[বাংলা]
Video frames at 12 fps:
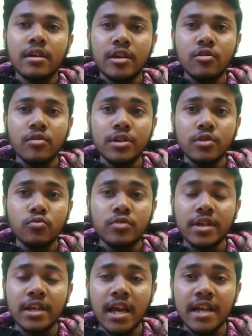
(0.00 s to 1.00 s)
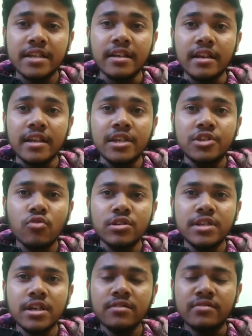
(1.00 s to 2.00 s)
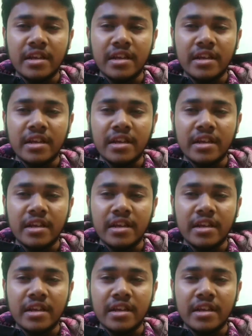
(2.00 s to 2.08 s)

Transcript: হিরো ইউথ ইলাইট লিগ চলছে